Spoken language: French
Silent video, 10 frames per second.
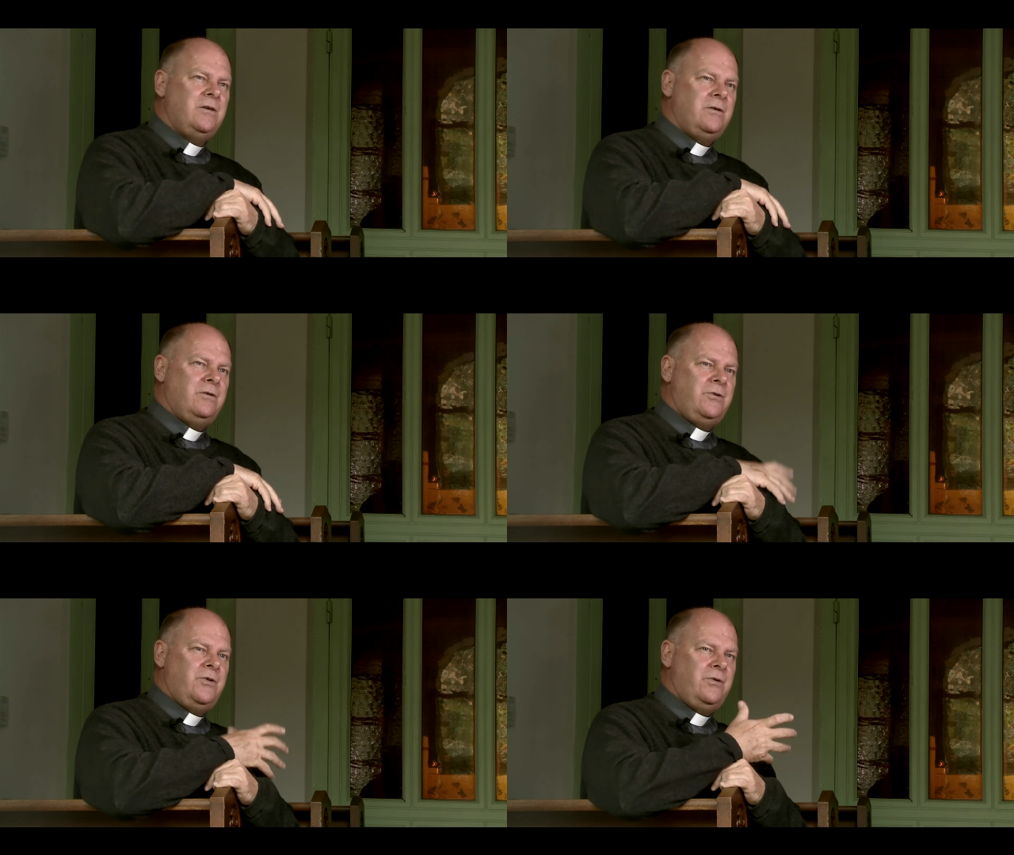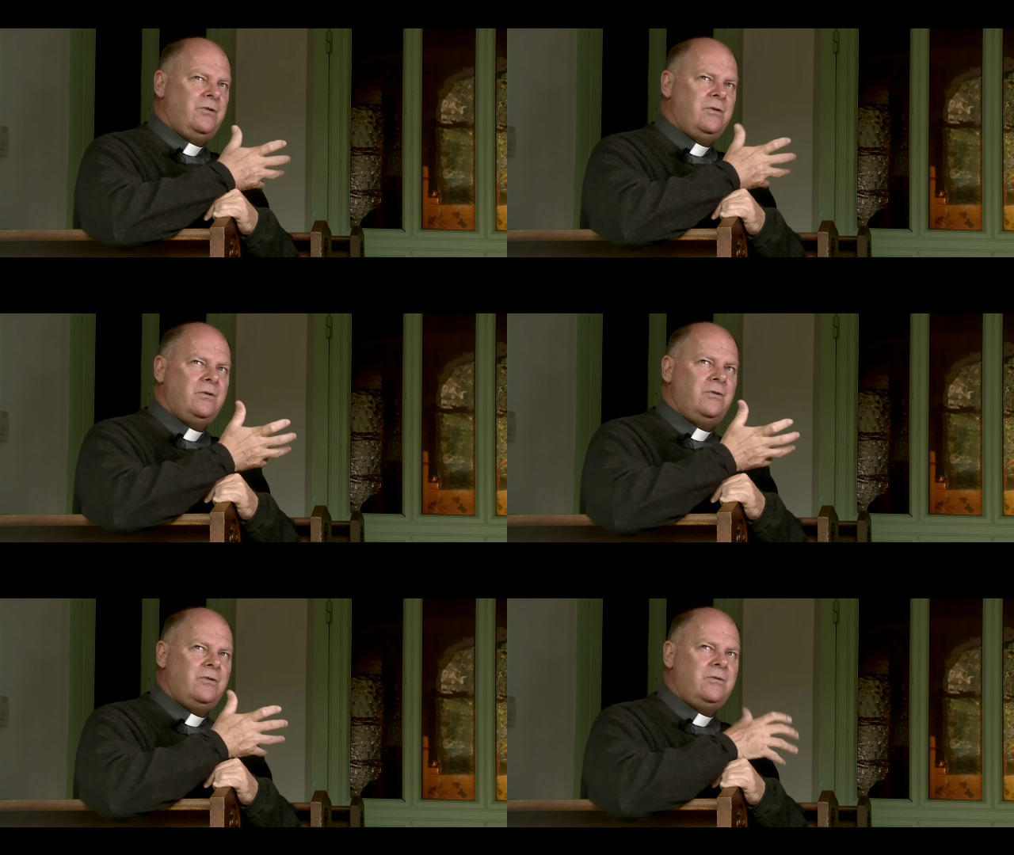Euh,
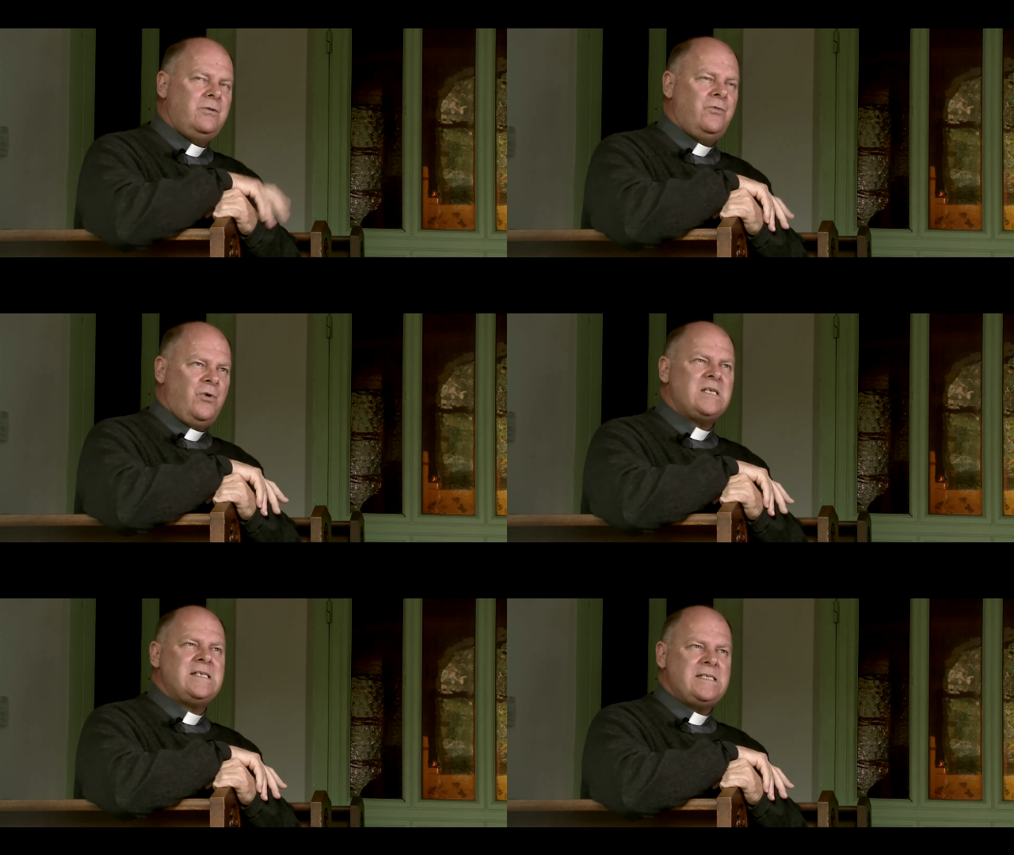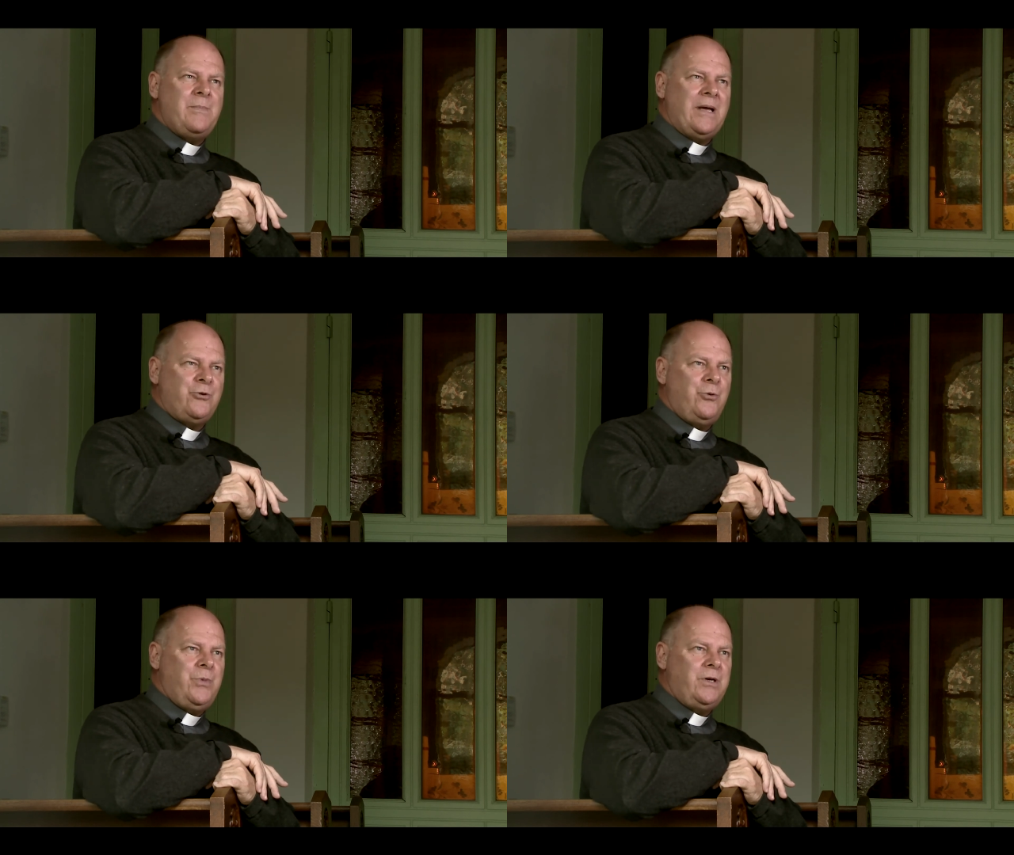de, de voir ces
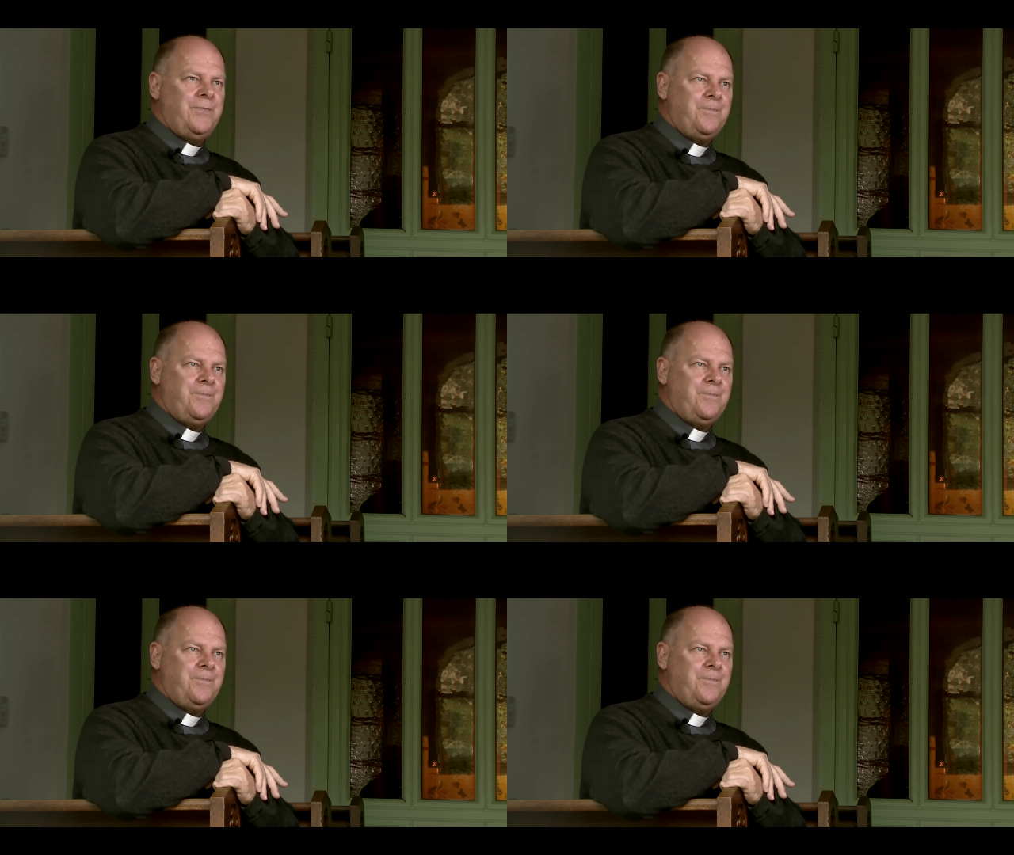appartements.